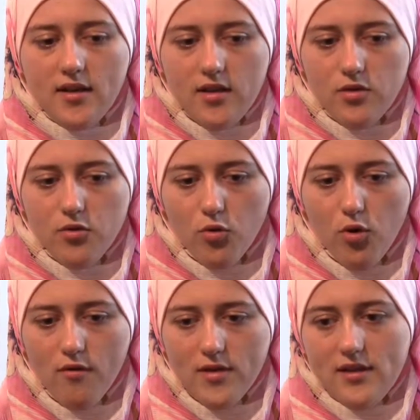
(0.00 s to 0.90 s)
diyerek
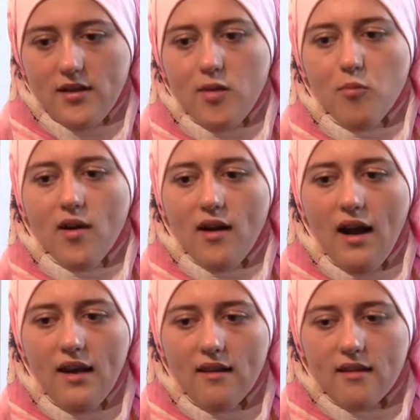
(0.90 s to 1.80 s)

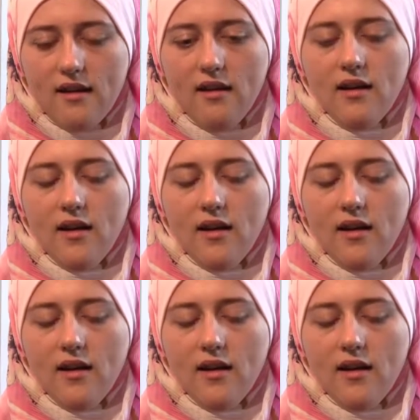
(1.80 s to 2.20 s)
Müslüman oldum.